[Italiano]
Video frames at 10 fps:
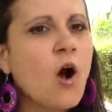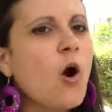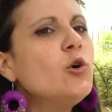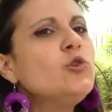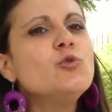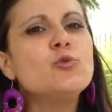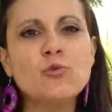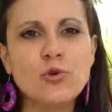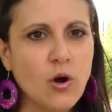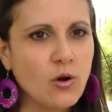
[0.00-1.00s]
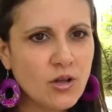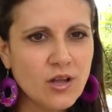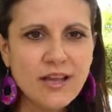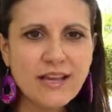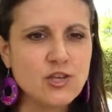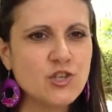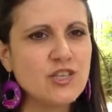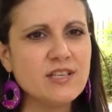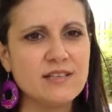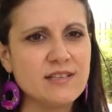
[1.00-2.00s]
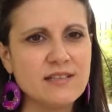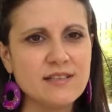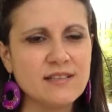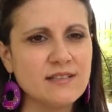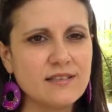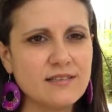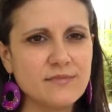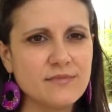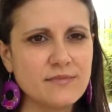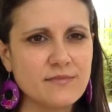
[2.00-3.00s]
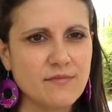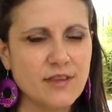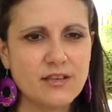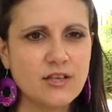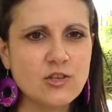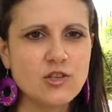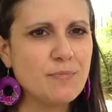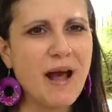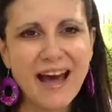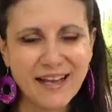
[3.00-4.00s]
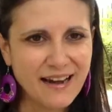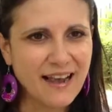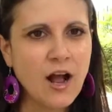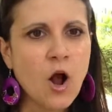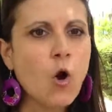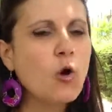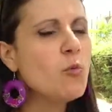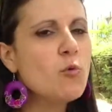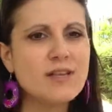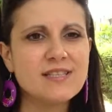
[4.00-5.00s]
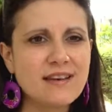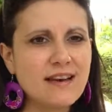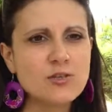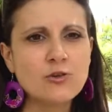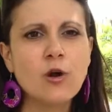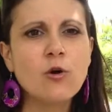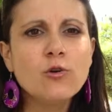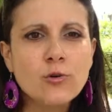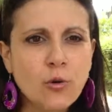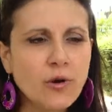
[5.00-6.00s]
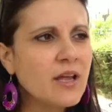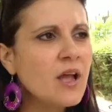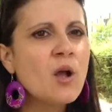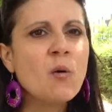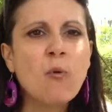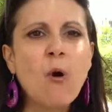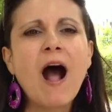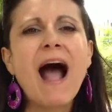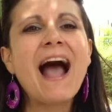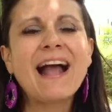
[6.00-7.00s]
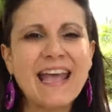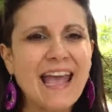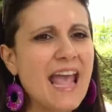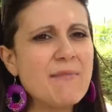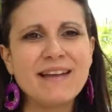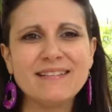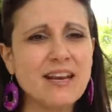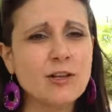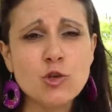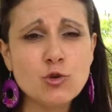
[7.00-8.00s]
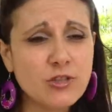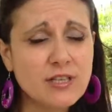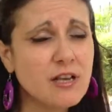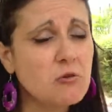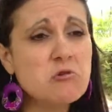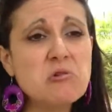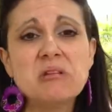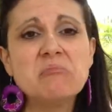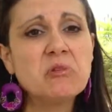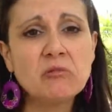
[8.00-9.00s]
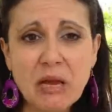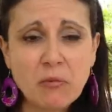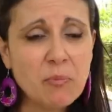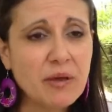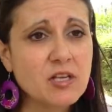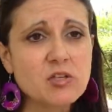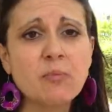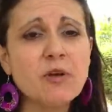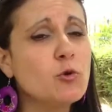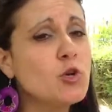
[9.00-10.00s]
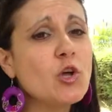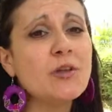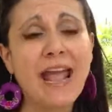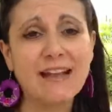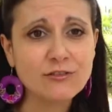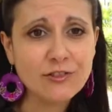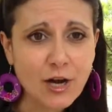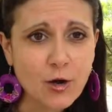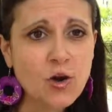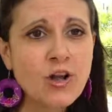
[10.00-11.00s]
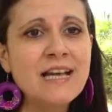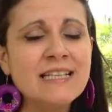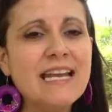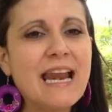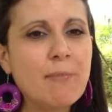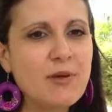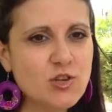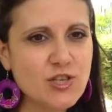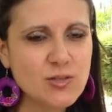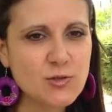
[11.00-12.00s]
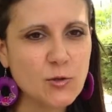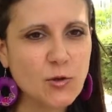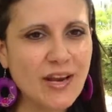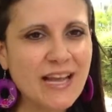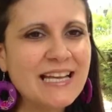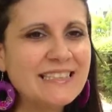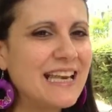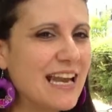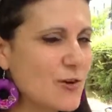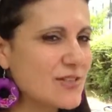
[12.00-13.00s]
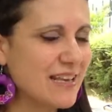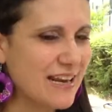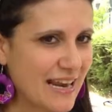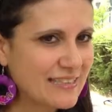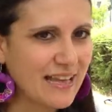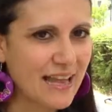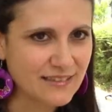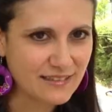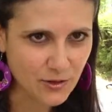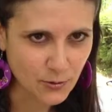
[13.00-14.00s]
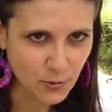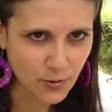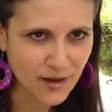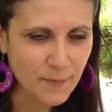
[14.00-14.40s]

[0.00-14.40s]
ognuno che ci, eh, mm, che ci parla o comunque si relaziona con noi può anche emettere dei giudizi a cui noi non diamo peso, per cui non entrano nella percezione della nostra realtà interiore.